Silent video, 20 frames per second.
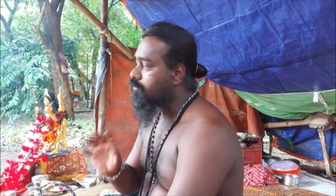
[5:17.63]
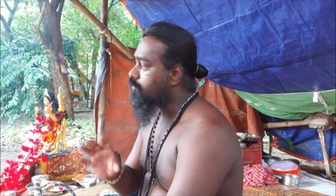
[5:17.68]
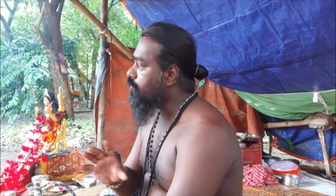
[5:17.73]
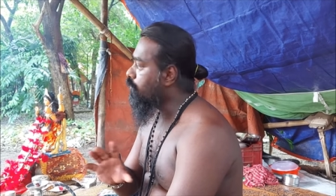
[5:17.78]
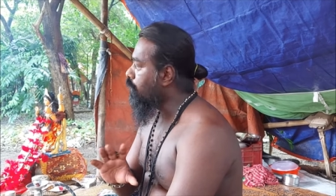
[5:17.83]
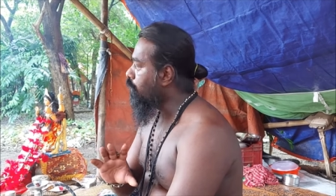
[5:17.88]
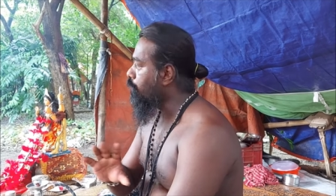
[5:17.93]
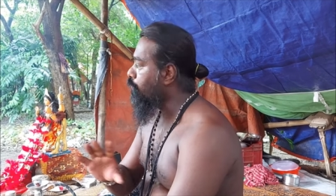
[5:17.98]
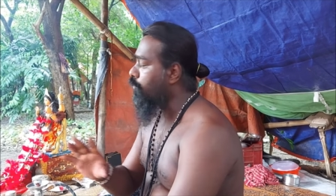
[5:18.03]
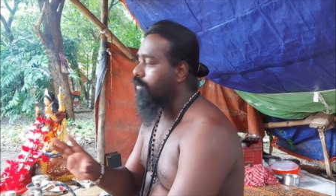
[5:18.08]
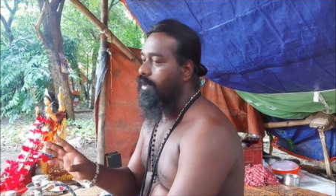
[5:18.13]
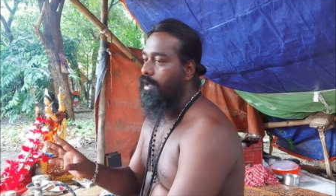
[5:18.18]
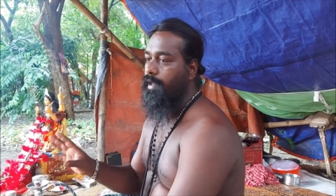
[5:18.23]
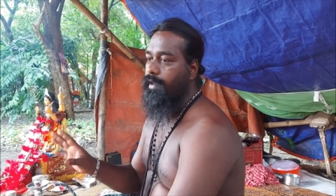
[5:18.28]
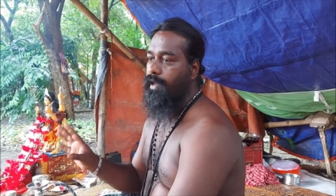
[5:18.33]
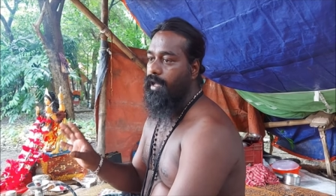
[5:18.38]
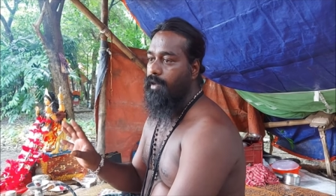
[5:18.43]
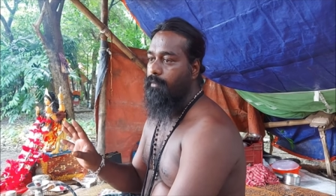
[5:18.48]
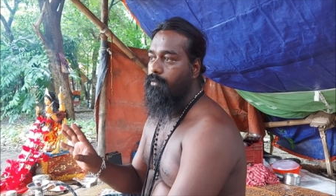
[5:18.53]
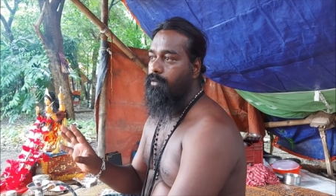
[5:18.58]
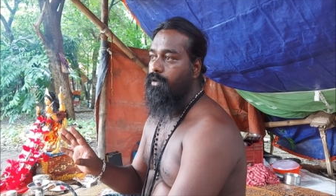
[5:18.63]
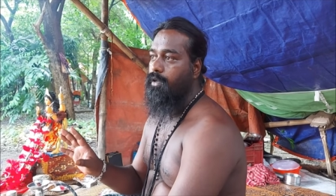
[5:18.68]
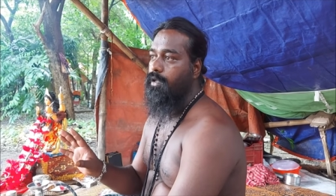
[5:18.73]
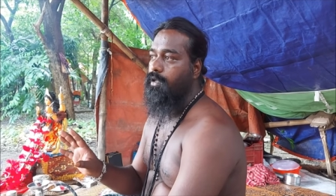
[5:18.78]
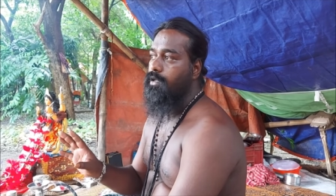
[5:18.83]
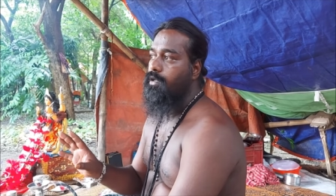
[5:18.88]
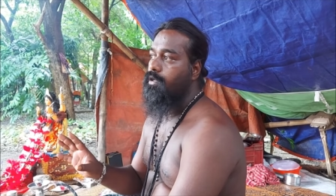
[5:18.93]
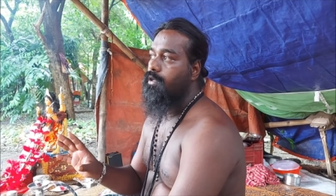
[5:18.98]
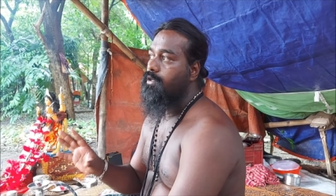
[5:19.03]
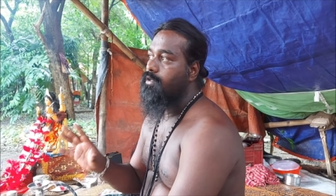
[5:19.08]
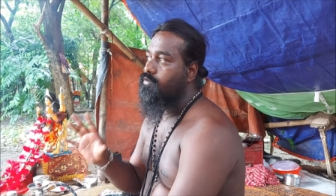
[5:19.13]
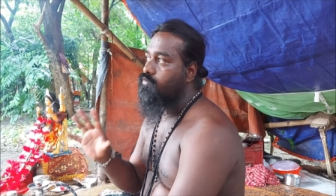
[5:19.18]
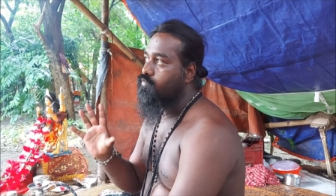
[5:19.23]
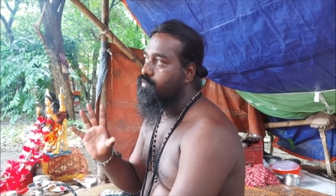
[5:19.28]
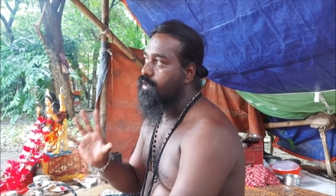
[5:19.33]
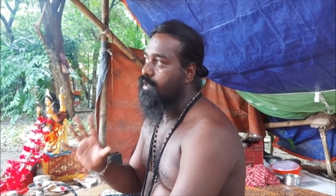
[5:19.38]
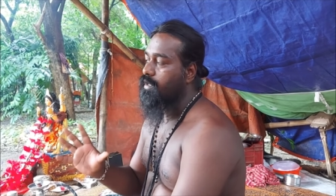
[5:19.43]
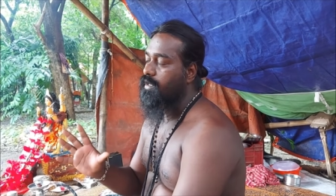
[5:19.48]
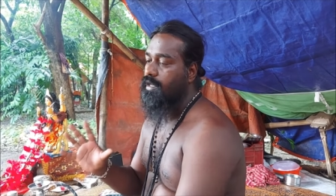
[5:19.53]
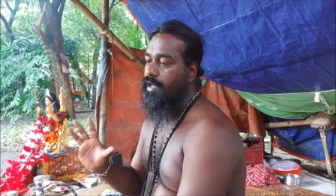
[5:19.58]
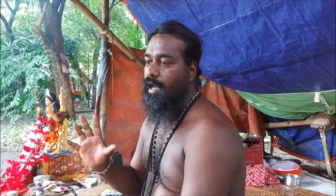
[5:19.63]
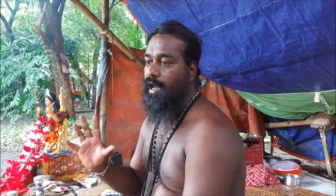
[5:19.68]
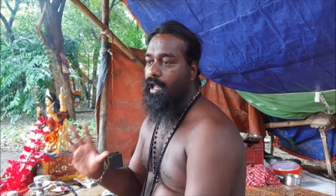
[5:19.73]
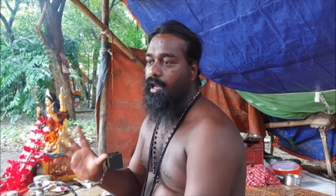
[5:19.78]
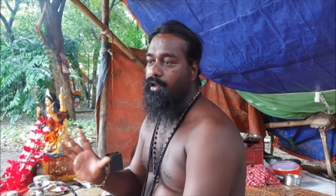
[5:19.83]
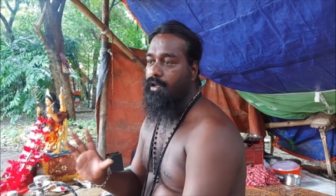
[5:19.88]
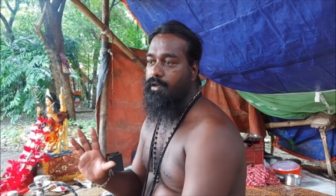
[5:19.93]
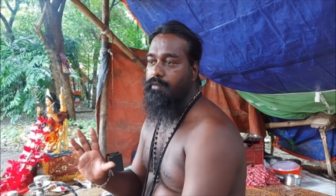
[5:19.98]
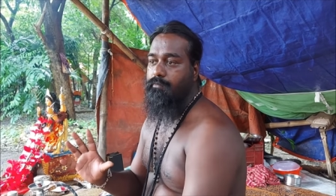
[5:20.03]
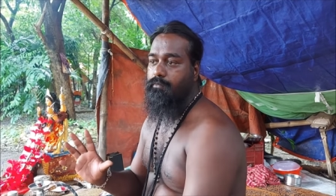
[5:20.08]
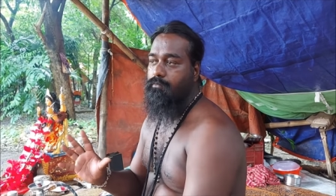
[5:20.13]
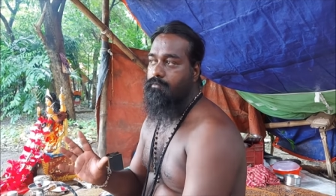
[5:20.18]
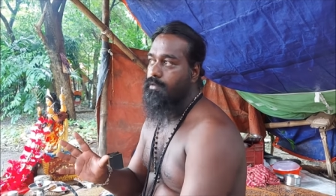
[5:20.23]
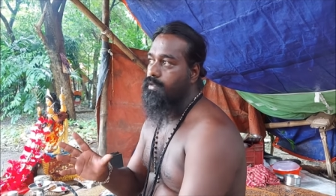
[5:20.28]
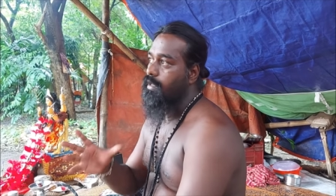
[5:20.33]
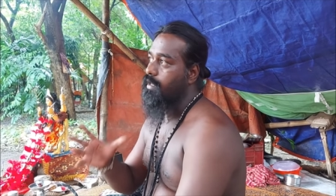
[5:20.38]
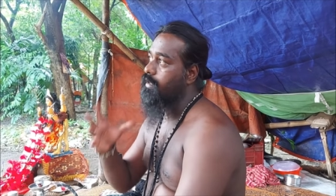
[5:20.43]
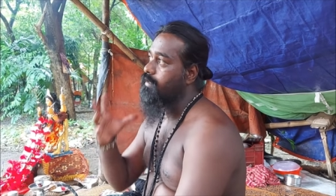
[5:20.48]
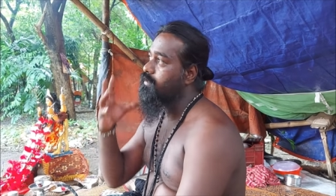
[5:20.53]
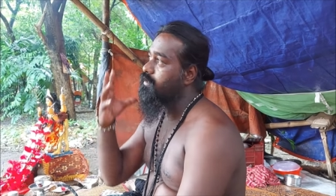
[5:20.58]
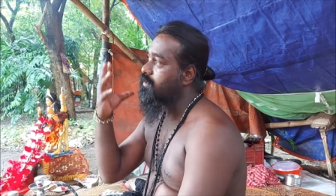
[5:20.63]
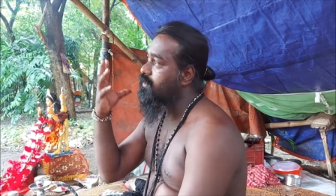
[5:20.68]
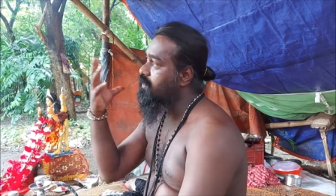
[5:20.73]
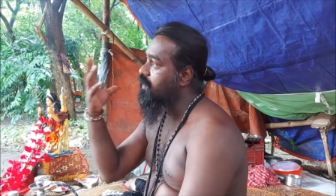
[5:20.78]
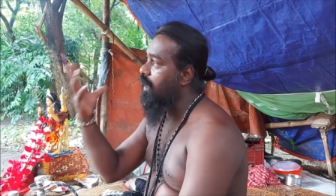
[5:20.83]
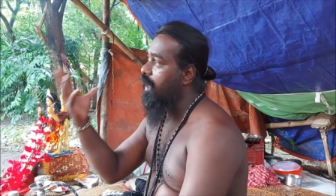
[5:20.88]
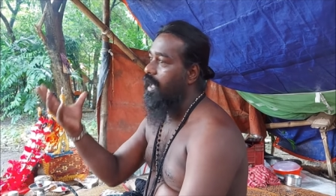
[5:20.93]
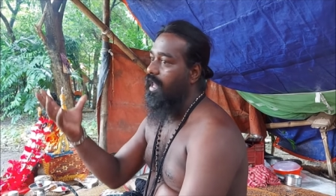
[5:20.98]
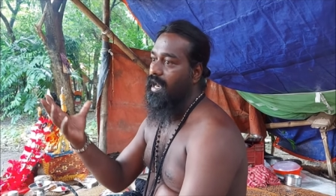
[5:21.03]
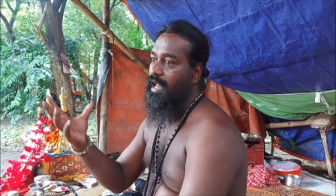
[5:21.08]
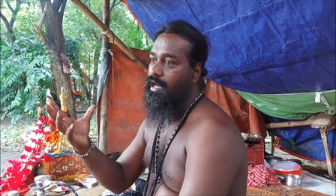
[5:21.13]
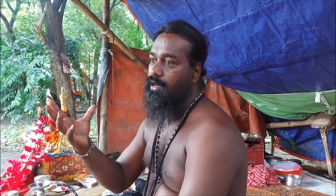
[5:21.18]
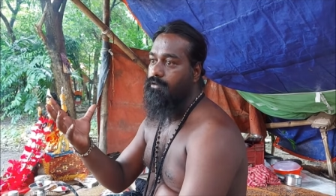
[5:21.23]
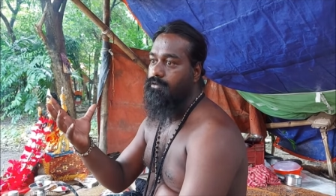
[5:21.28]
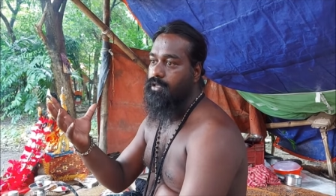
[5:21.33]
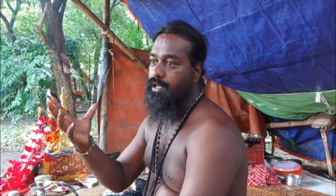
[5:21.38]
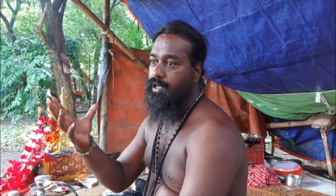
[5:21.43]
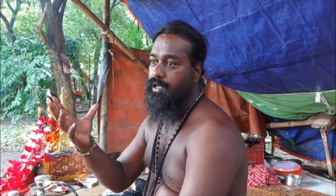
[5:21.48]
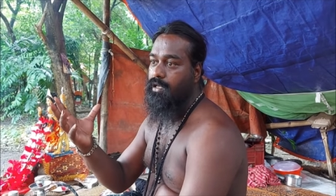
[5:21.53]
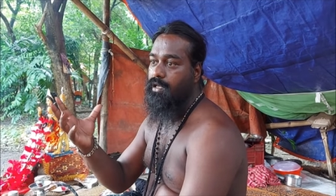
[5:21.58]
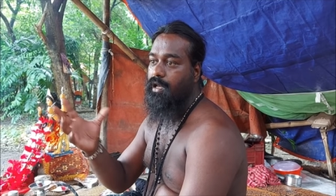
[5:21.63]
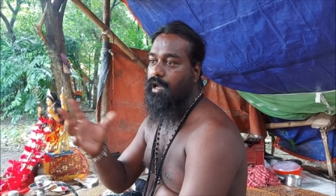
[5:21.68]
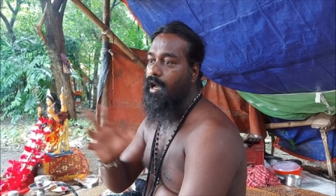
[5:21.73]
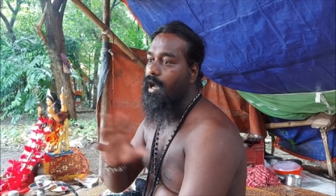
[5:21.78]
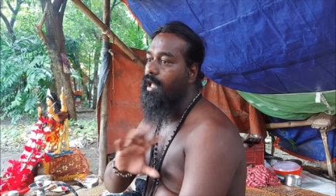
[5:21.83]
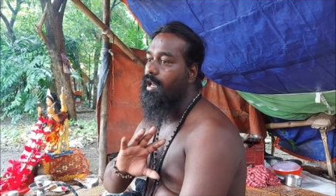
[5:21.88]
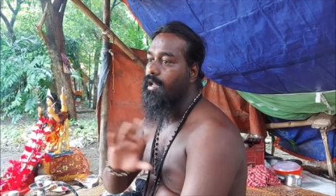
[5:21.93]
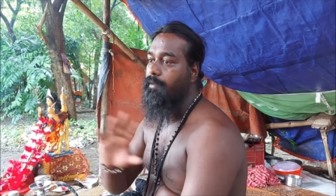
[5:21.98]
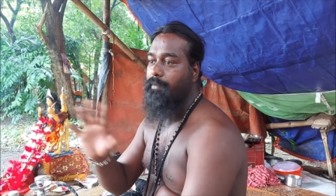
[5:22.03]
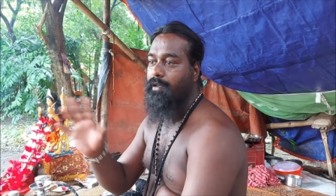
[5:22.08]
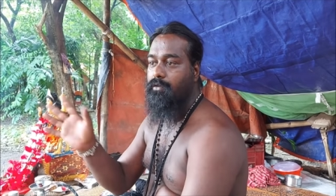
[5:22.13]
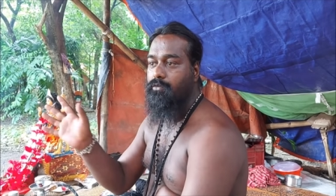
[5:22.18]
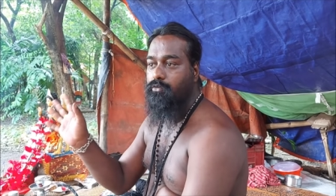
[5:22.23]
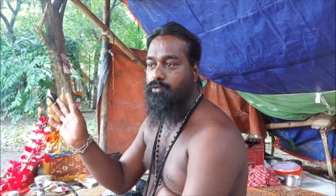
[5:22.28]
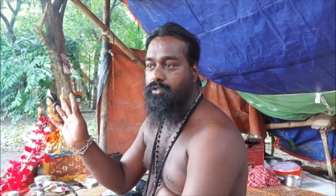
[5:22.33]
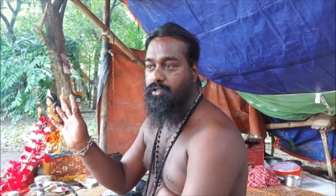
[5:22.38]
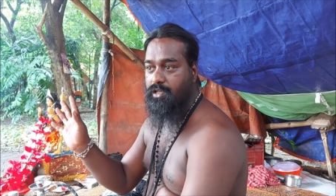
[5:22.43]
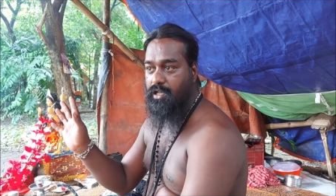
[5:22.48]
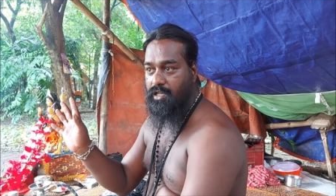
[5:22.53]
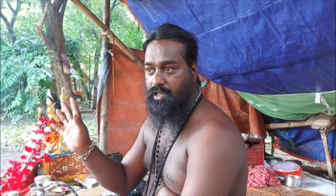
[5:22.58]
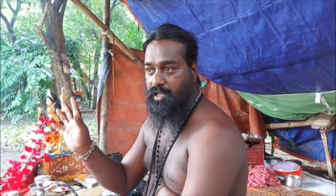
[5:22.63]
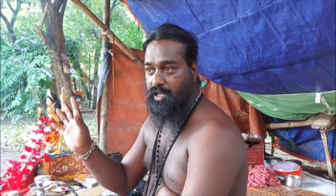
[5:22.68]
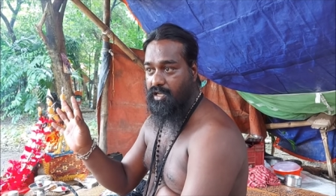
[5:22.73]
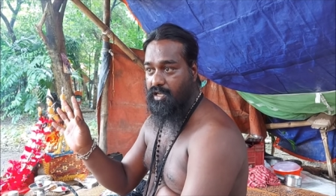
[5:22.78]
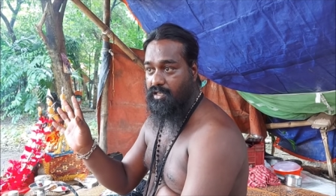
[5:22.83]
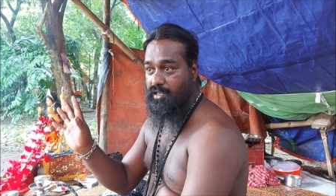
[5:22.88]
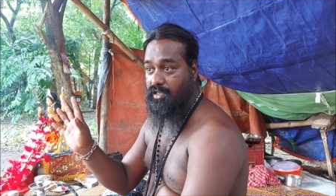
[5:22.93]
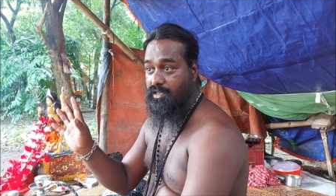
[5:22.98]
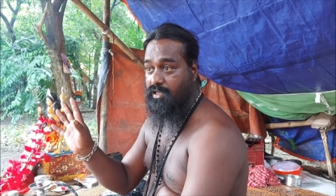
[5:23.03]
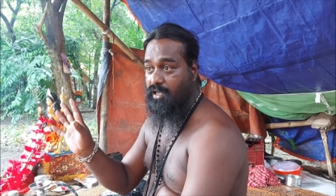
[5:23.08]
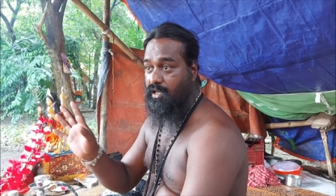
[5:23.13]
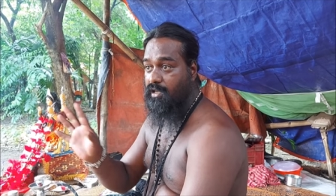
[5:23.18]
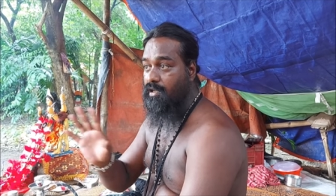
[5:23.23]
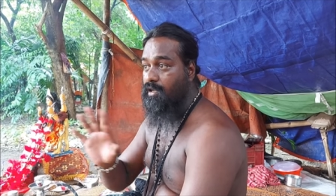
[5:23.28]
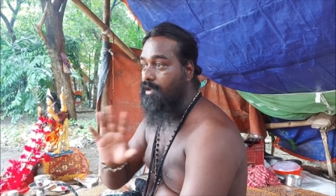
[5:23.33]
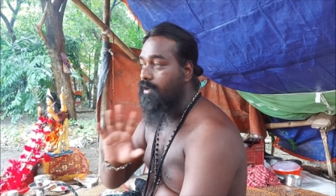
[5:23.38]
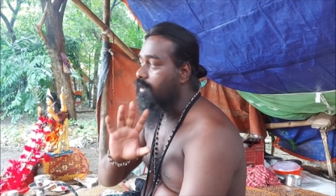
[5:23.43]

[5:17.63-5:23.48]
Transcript: कोई बोले ना बोले दिन का आलम ये जितना आला होता है आला में कुछ नहीं देखा देता